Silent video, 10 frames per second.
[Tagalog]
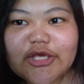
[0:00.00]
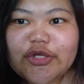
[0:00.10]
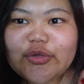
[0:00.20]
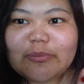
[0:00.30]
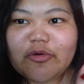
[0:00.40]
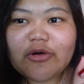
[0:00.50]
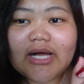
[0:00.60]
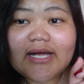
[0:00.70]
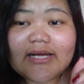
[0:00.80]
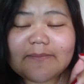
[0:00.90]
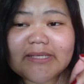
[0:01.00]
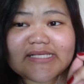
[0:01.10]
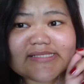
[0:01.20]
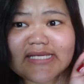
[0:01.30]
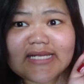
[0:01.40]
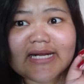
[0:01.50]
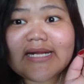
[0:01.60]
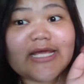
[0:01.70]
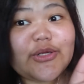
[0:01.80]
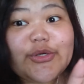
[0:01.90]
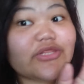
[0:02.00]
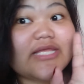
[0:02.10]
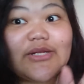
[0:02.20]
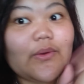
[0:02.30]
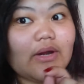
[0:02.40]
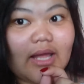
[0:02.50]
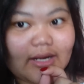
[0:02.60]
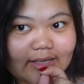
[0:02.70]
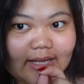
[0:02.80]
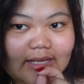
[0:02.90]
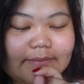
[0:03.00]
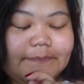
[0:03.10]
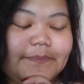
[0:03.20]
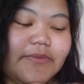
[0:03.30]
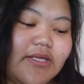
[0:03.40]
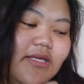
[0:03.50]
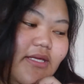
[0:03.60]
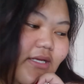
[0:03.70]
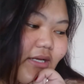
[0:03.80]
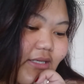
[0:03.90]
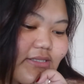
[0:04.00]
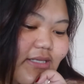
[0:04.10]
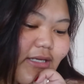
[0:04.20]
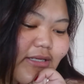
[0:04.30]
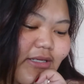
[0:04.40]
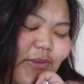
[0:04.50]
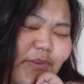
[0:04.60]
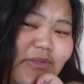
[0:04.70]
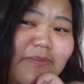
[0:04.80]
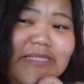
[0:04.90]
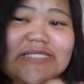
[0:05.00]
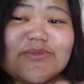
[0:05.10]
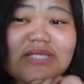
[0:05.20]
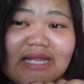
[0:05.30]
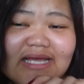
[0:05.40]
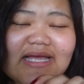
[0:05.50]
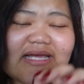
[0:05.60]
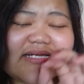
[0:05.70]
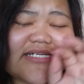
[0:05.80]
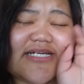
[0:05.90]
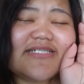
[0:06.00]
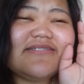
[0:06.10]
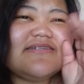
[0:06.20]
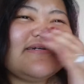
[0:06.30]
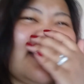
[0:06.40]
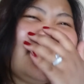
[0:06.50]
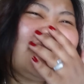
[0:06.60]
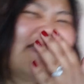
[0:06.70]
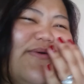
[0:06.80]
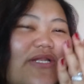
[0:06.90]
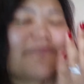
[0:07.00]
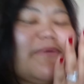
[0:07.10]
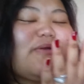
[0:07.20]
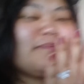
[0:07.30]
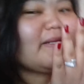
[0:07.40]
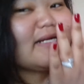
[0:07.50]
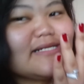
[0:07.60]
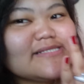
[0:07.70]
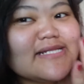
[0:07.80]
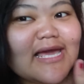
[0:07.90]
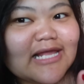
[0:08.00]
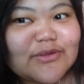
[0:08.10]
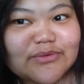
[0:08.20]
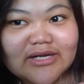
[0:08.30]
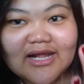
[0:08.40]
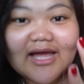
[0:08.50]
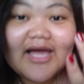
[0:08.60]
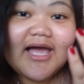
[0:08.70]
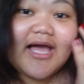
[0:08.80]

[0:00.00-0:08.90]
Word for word: ay, you know, ah, magising ng 9 or 10 o'clock na. Kasi ano eh, miss ko talaga. Hindi ko lang pero para nasanayan ko na na